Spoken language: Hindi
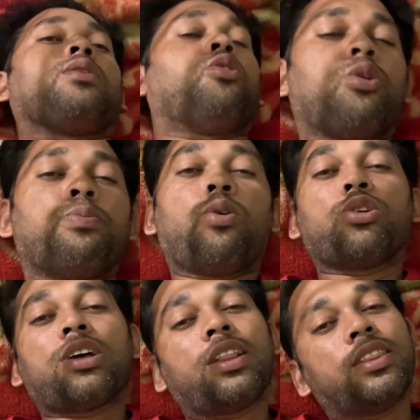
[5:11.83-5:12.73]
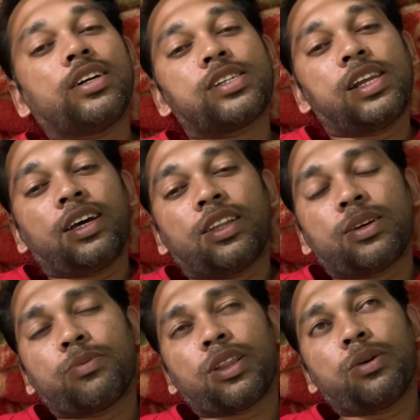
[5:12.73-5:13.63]
और बहुत अंदर चले गए थे
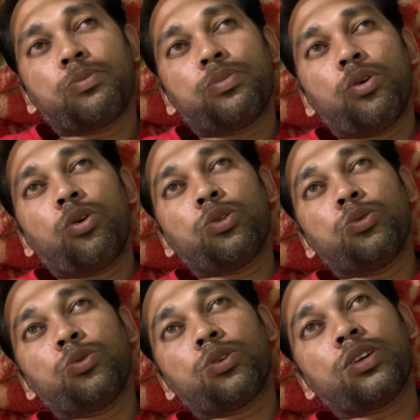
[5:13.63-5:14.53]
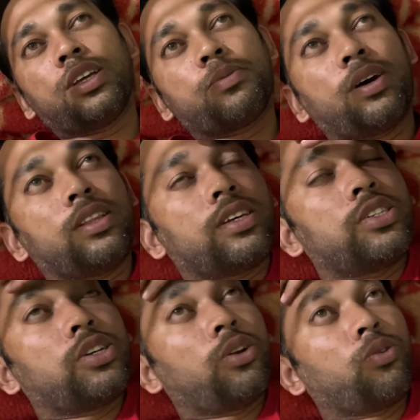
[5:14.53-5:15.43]
मतलब बहुत दूर ये मान के
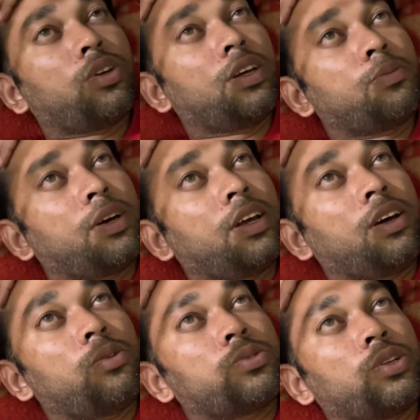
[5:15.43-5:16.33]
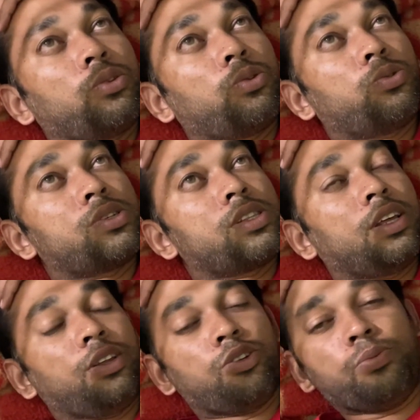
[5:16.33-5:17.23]
चलो कि हमारे गांव से दो से
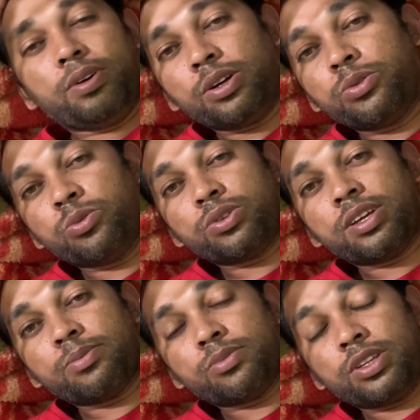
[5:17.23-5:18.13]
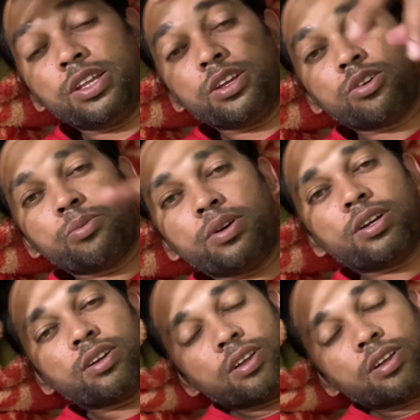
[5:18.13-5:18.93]
तीन किलोमीटर दूर थे हम तीन किलोमीटर